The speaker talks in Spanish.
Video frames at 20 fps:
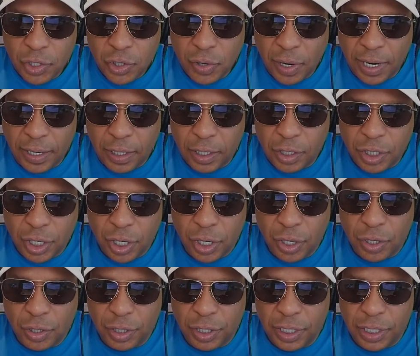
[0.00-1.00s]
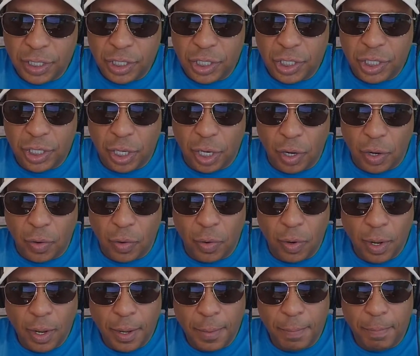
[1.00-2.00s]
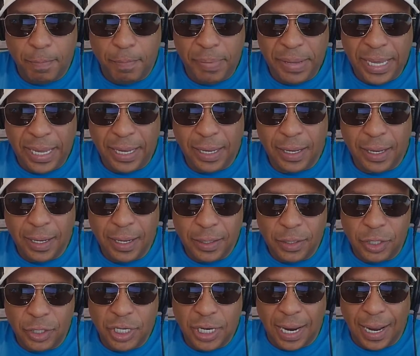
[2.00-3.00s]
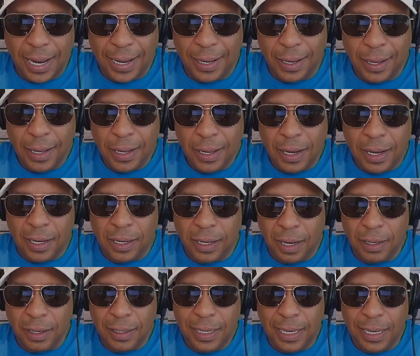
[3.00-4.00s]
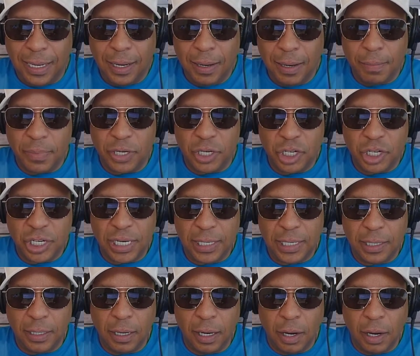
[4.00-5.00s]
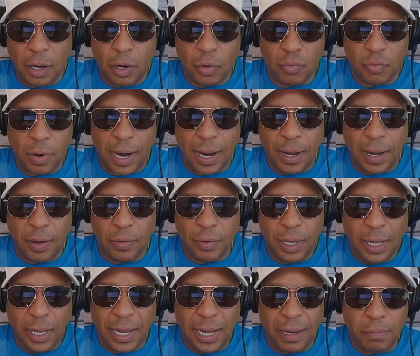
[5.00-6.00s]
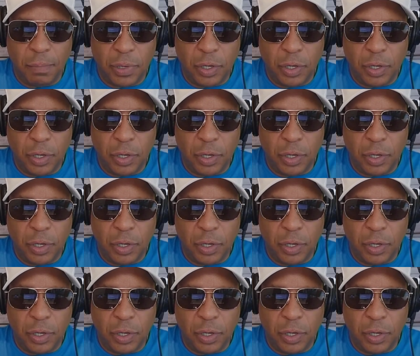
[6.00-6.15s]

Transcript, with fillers: rápido comparado con el Titanic intentando dar un giro con dificultad.